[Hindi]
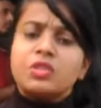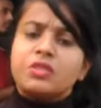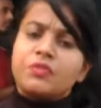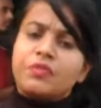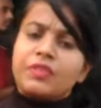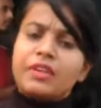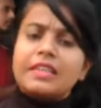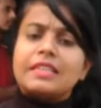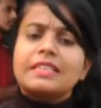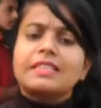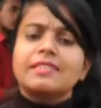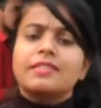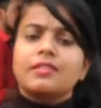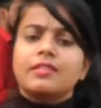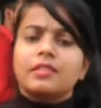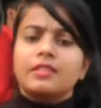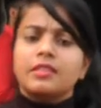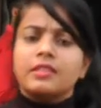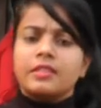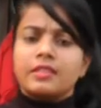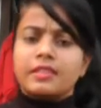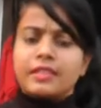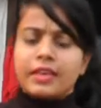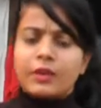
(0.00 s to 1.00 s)
स्वीट्स
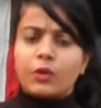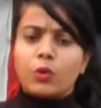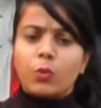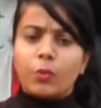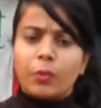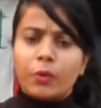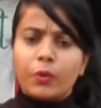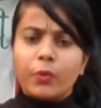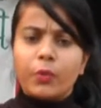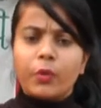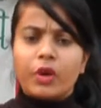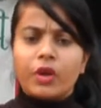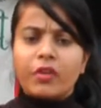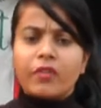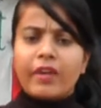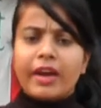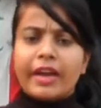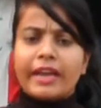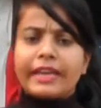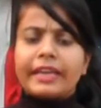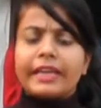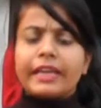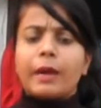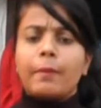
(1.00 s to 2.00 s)
से रूबरू
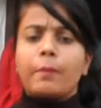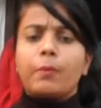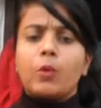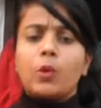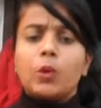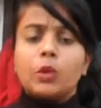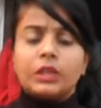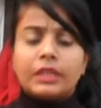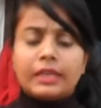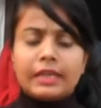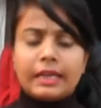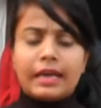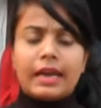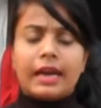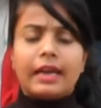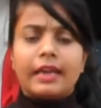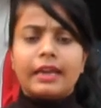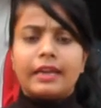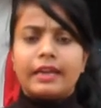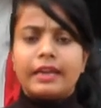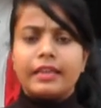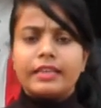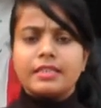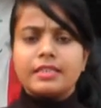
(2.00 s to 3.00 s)
करवाएंगे आपको
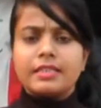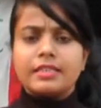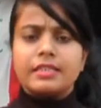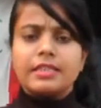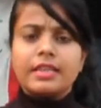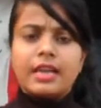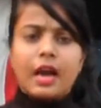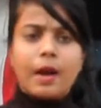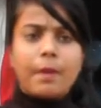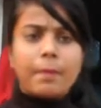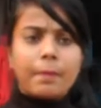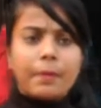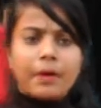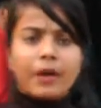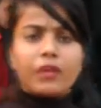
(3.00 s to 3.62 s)
दिखाएंगे जिससे आप